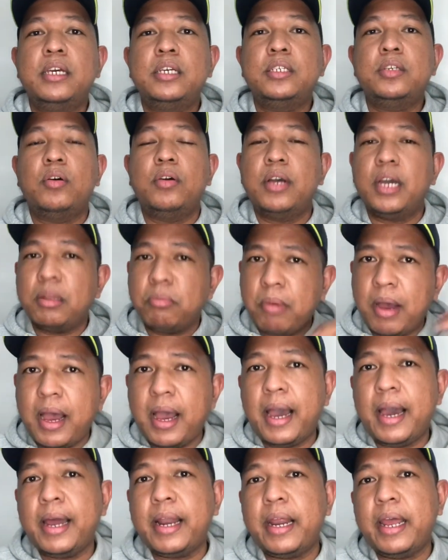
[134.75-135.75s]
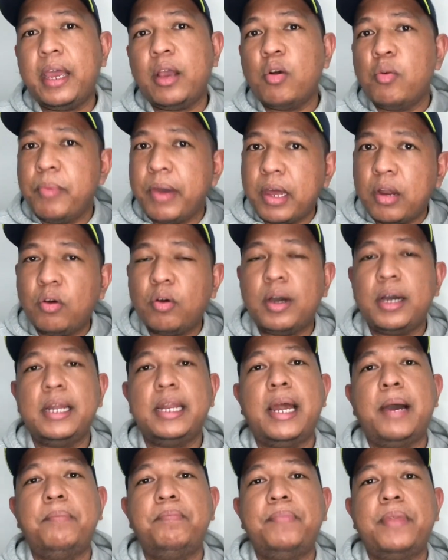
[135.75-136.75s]
So hanggat maaari, kung meron kang
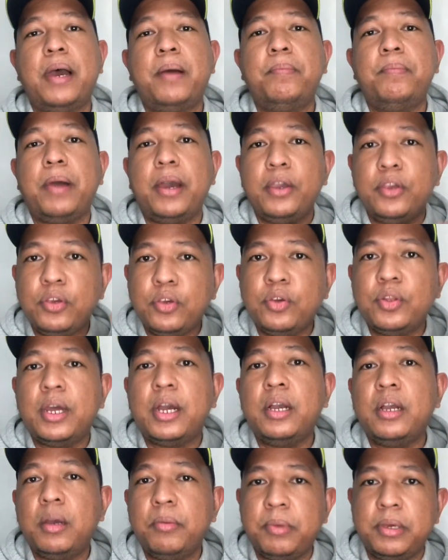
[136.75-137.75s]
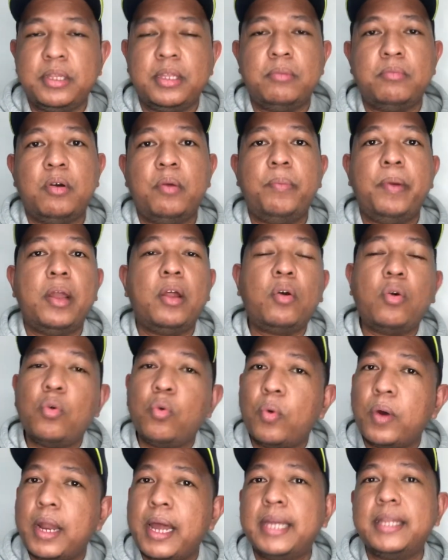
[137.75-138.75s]
laptop, ay yun ang gamitin mo. Pero kung
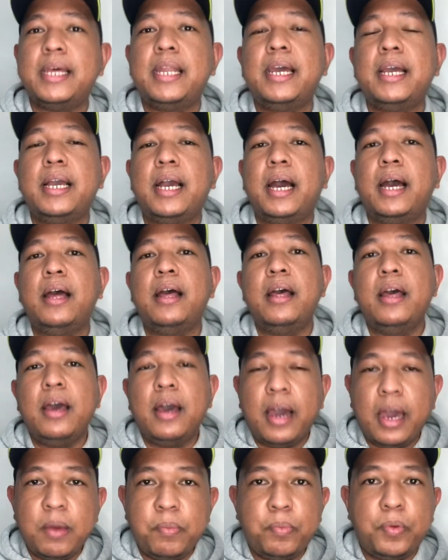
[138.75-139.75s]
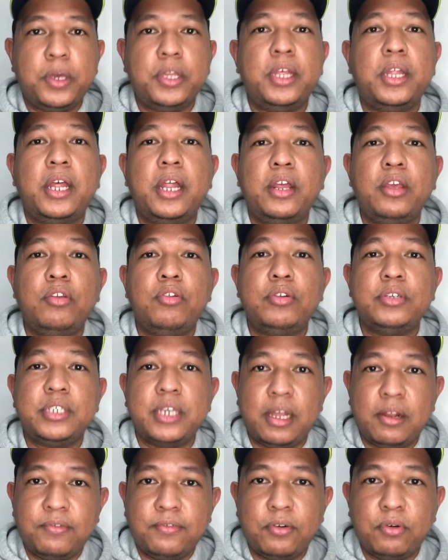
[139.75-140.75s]
wala talaga, ay pwede na rin yung
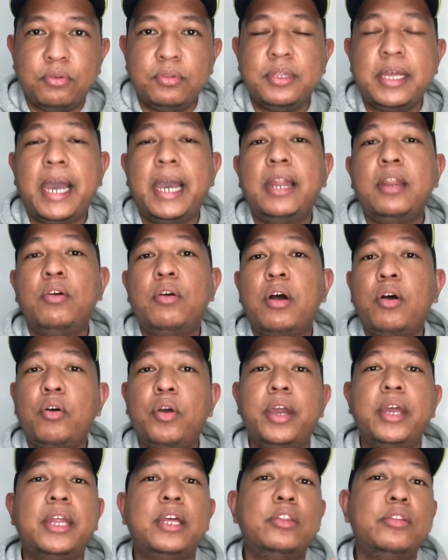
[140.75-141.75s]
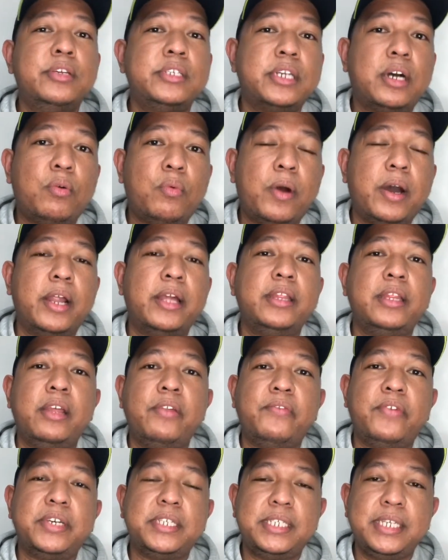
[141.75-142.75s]
cellphone. Dahil nung ako ay nandun sa quarantine
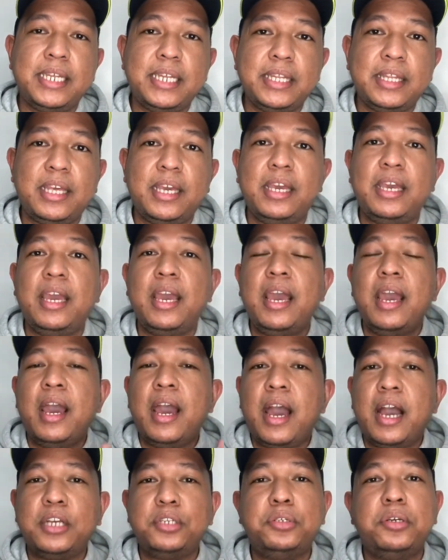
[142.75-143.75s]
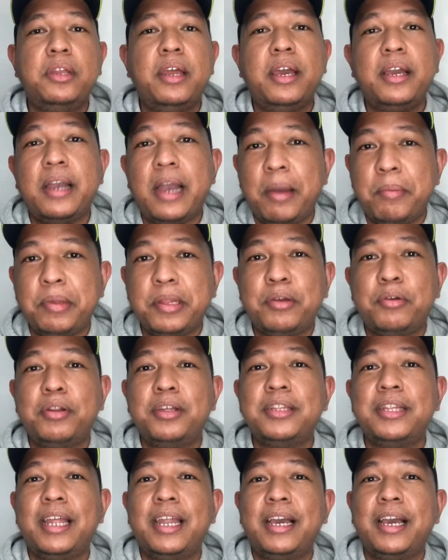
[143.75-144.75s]
facility, actually ang gamit ko
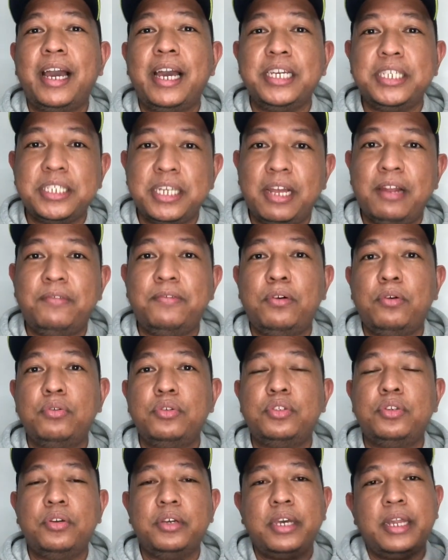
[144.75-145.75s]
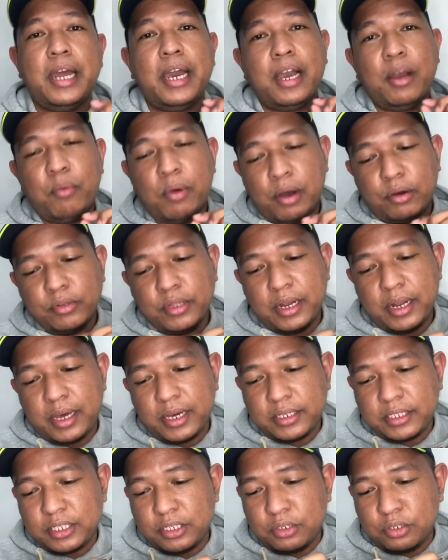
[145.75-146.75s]
lang talaga ay cellphone. So ang ginagawa ko na
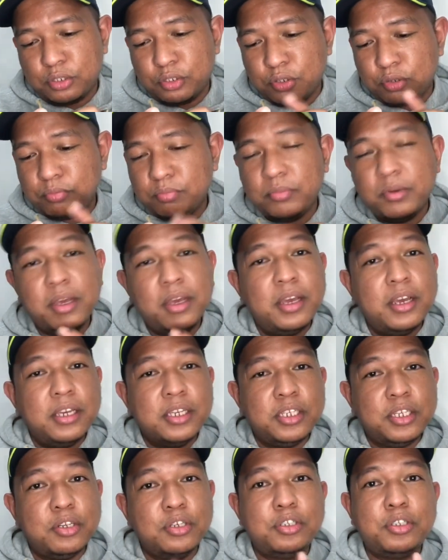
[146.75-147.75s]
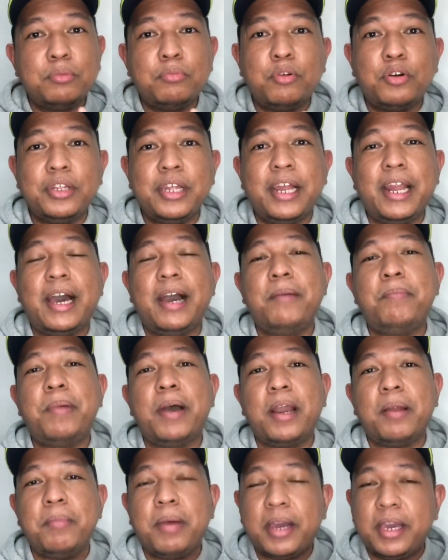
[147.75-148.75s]
lang, sinuzoom, sinuzoom ko na lang
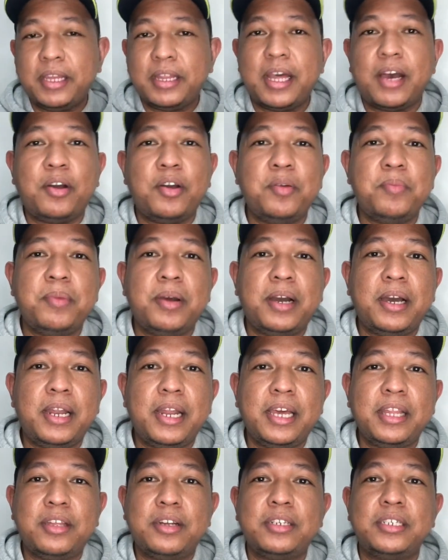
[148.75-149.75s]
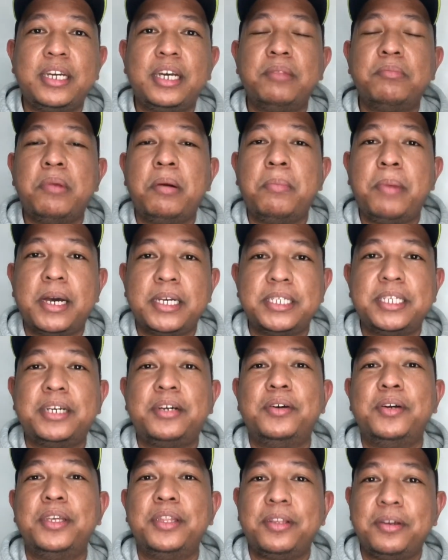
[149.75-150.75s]
para makita ko yung mga letters at mabasa
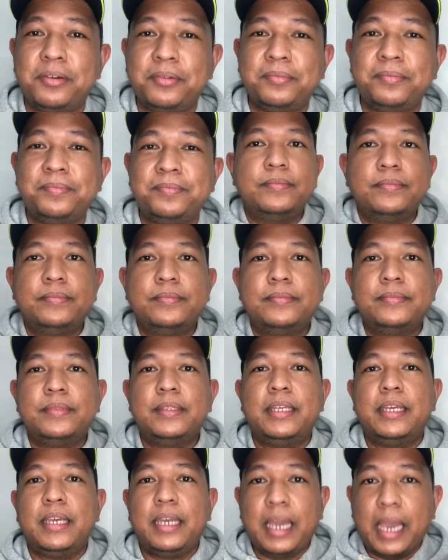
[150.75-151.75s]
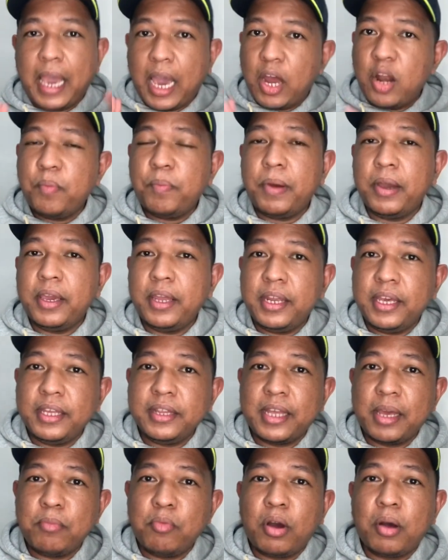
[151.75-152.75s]
ko ito. Kaya ano pang
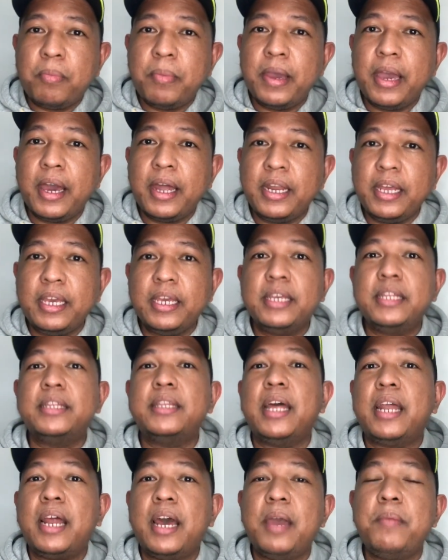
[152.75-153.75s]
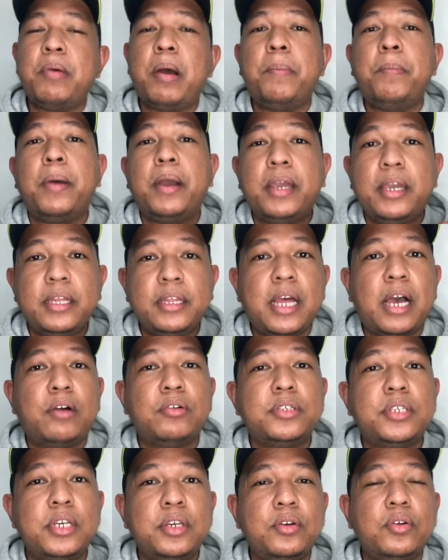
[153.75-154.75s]
hinihintay mo kabayani? Tara, ipapakita
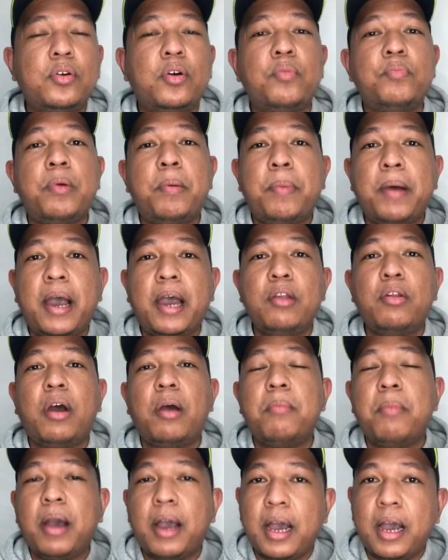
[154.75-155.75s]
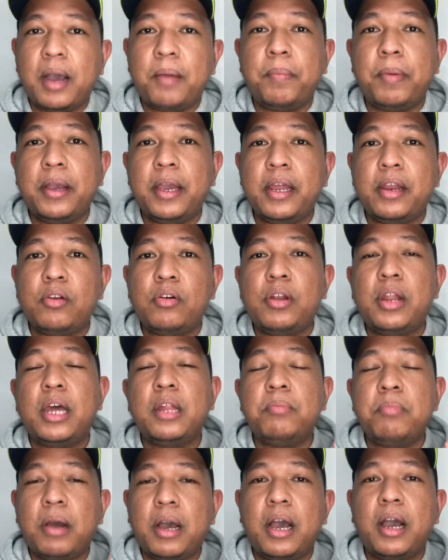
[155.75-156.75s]
ko sa iyo kung paano ka makakapag-enroll
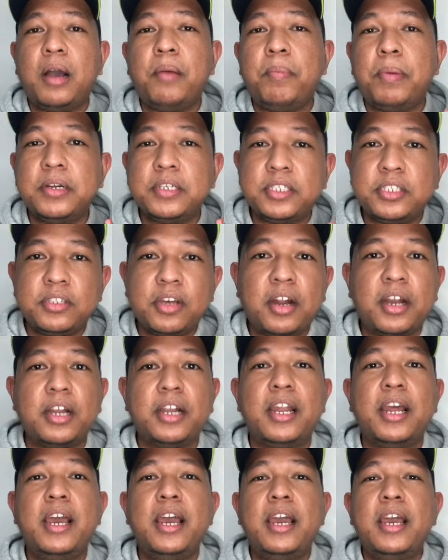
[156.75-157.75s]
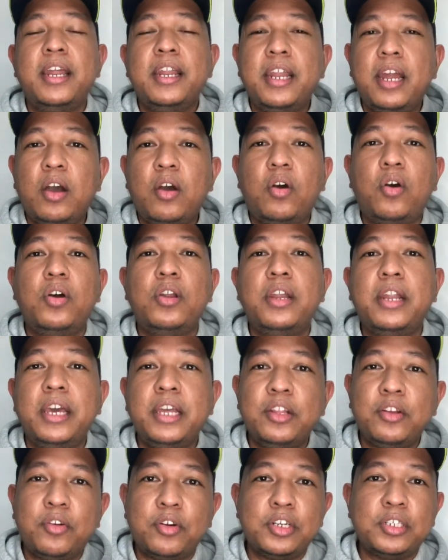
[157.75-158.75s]
at makakapag-start ng
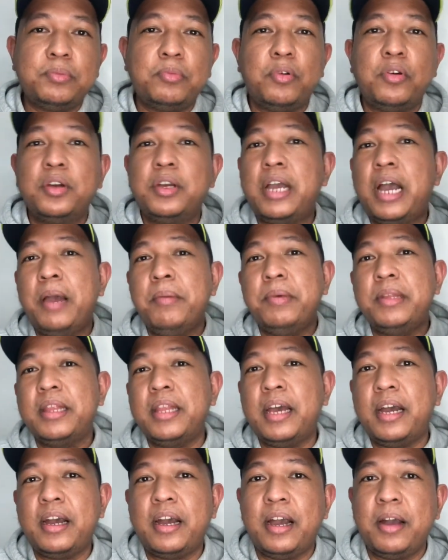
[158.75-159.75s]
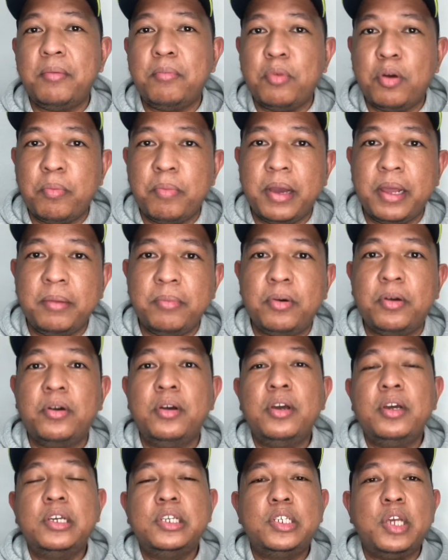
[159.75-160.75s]
online course mo gamit lang ang mobile mo.
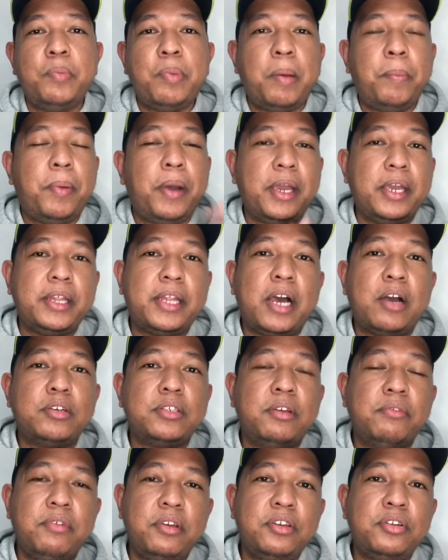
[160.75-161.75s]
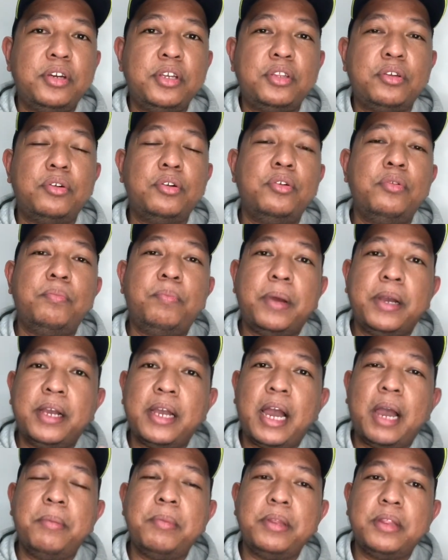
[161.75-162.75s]
So ipapakita ko sa video ito yung
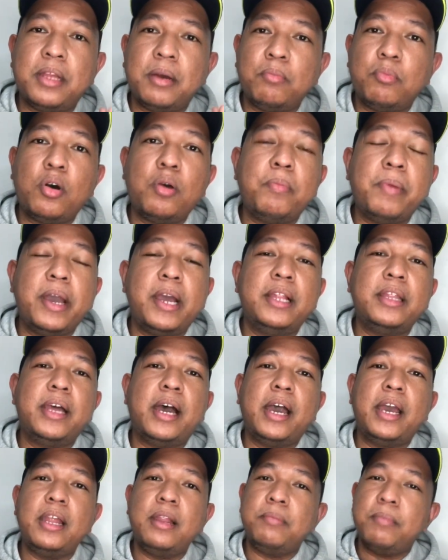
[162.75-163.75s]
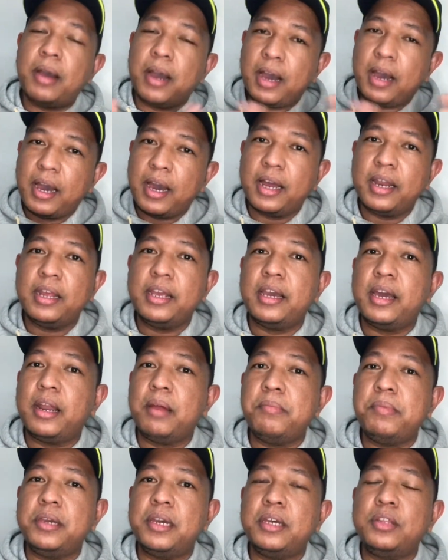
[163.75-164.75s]
paggamit ng mobile dahil maaaring
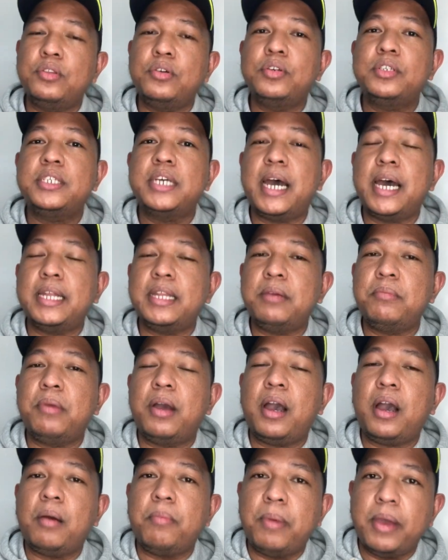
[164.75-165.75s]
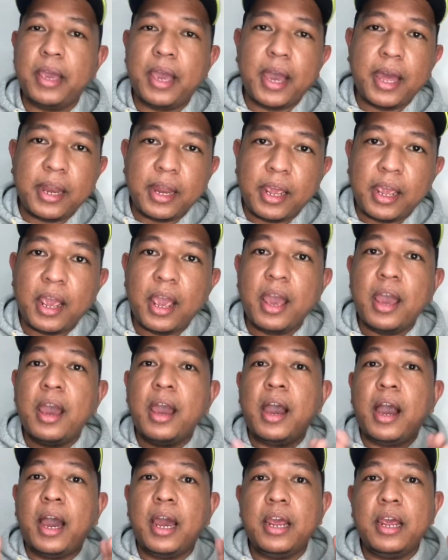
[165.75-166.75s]
karamihan doon sa ating mga kabayani
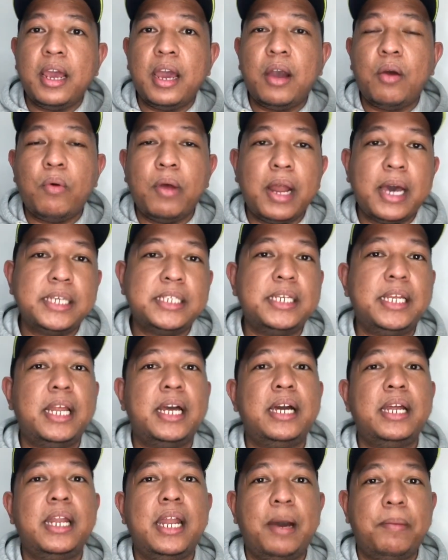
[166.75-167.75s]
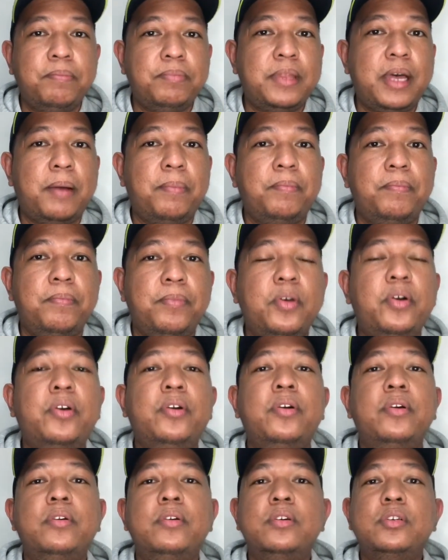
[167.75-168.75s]
ay uh, wala silang laptop,
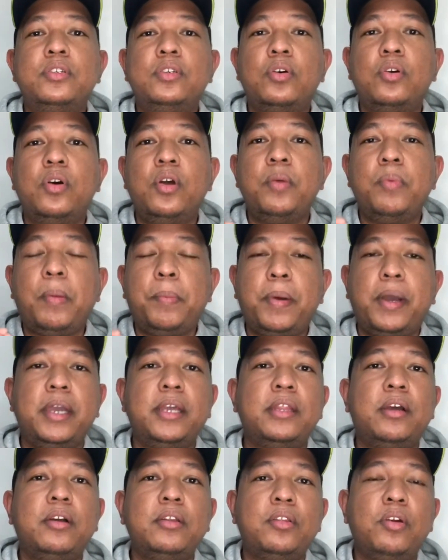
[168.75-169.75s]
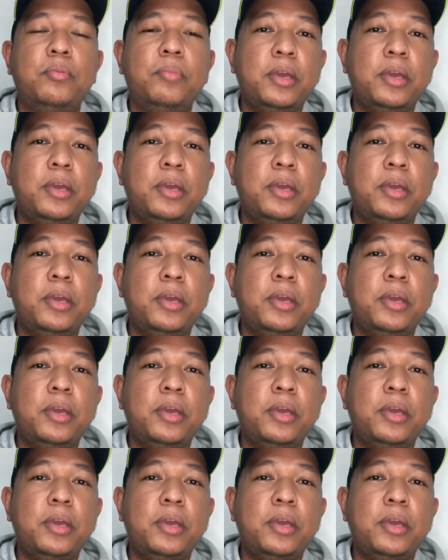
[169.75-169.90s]
no? So ipapakita ko ito.